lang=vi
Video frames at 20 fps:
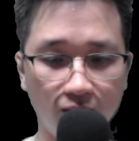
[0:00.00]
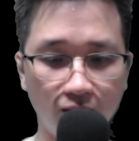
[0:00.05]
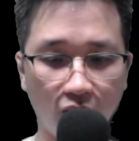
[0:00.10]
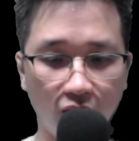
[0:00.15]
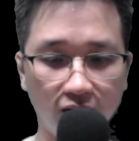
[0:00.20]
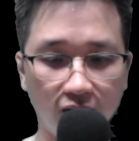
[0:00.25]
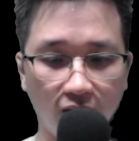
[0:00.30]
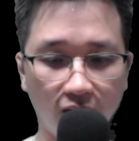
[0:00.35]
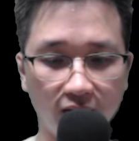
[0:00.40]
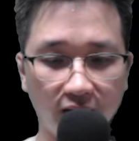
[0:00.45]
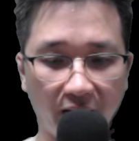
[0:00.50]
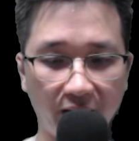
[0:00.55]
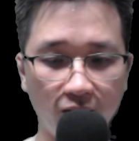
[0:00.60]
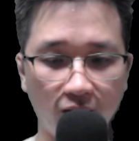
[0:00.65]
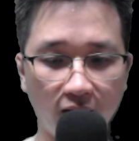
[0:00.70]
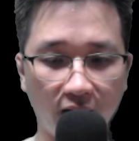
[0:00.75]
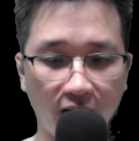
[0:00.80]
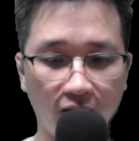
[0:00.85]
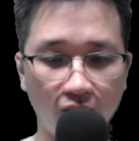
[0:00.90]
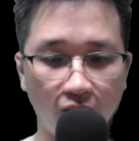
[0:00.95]
một tôn Thánh
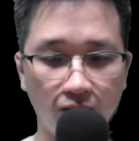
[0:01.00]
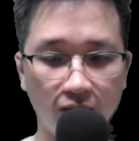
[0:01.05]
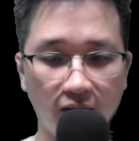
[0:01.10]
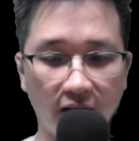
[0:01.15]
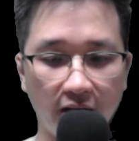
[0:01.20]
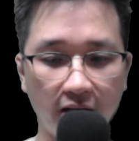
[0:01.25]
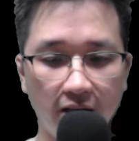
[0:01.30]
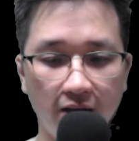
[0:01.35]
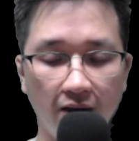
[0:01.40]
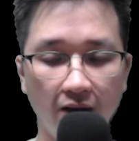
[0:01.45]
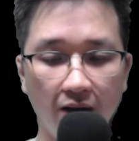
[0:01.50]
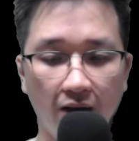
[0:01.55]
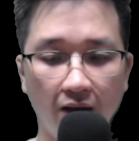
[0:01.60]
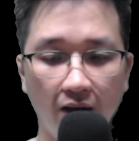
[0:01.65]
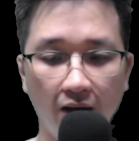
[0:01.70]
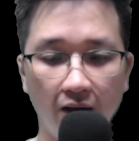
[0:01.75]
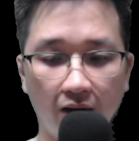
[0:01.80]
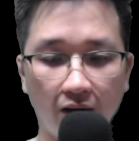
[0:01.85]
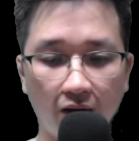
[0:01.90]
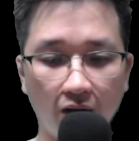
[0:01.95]
Hoàng cùng kỳ
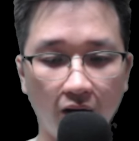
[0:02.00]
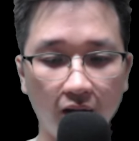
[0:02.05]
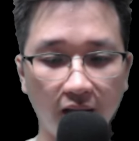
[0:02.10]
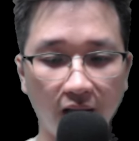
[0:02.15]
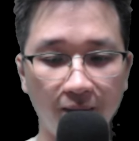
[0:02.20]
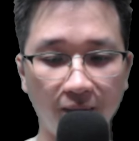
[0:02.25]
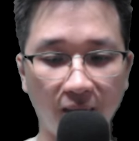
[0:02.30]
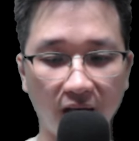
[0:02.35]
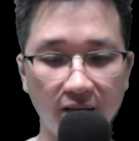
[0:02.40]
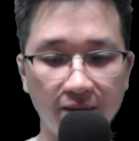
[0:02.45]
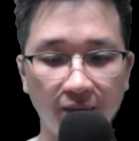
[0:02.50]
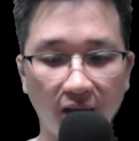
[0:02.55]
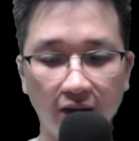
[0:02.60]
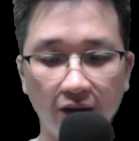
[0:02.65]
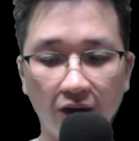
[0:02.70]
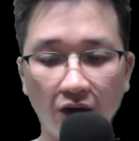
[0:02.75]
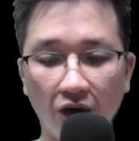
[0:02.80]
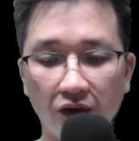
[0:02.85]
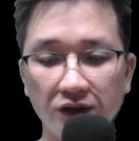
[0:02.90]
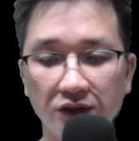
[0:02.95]
có thể may
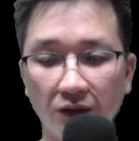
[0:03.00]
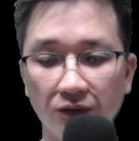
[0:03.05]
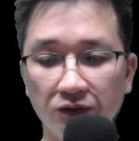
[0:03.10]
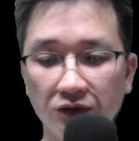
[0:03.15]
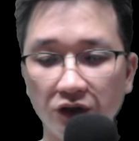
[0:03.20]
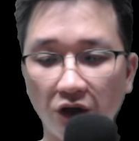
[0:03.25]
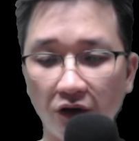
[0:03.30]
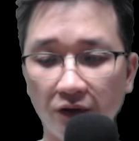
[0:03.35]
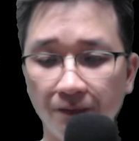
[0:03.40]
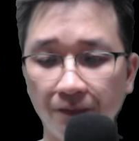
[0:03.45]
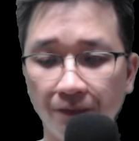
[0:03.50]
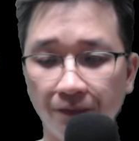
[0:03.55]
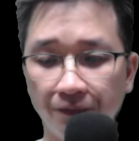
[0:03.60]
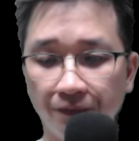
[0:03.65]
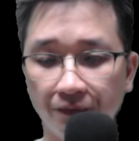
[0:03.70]
mắn còn sống sót.